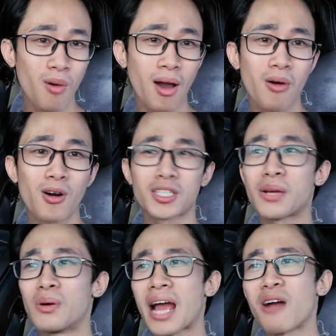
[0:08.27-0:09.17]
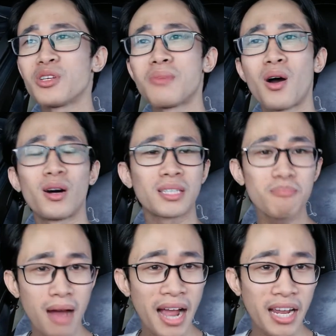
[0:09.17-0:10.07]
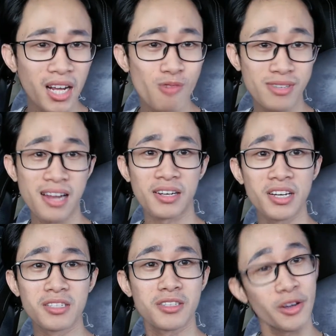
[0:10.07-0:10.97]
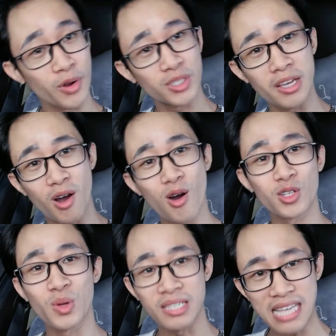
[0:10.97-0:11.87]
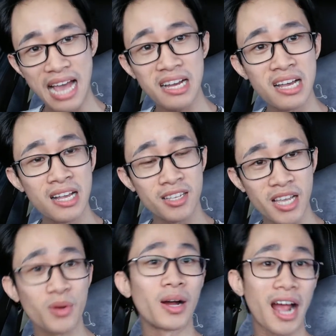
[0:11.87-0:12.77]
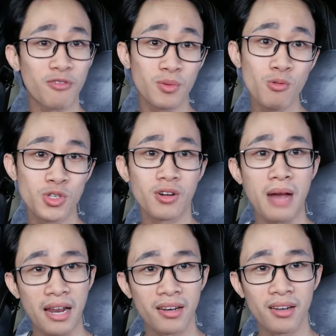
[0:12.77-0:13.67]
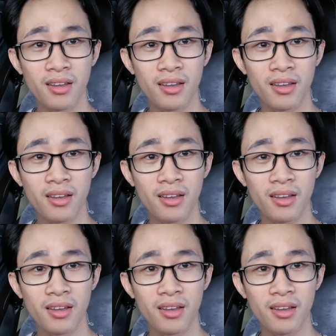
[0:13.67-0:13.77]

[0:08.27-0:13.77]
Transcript: hoặc họ chạy quảng cáo nhưng mà họ thất bại không ra được đơn sau đó thì họ chuyển sang dạy quảng cáo facebook cho các bạn